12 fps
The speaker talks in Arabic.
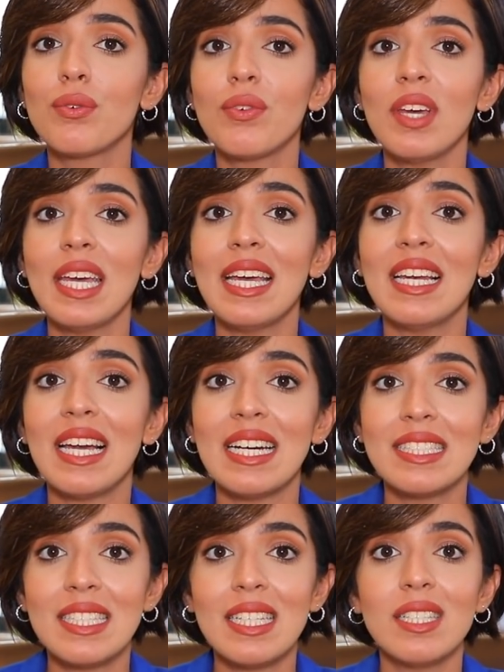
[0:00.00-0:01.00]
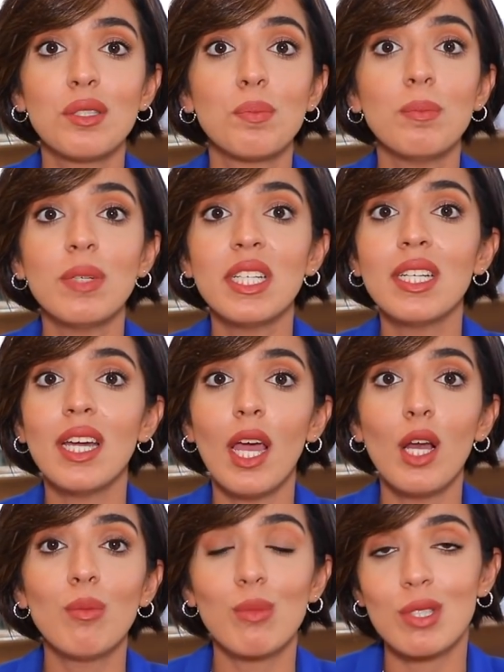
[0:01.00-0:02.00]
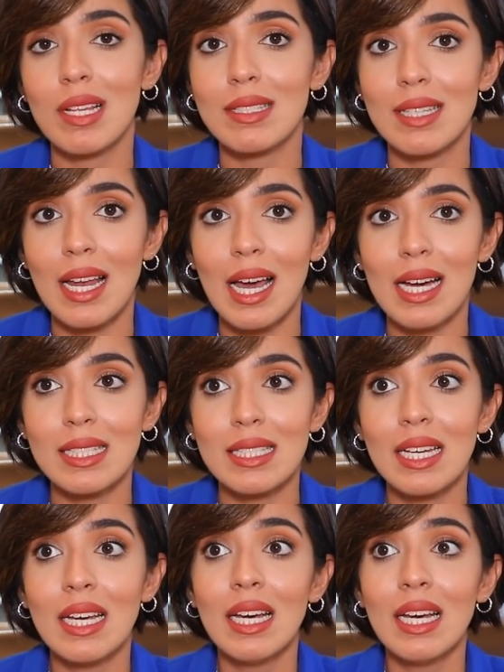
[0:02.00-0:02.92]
فيه العديد من المسلسلات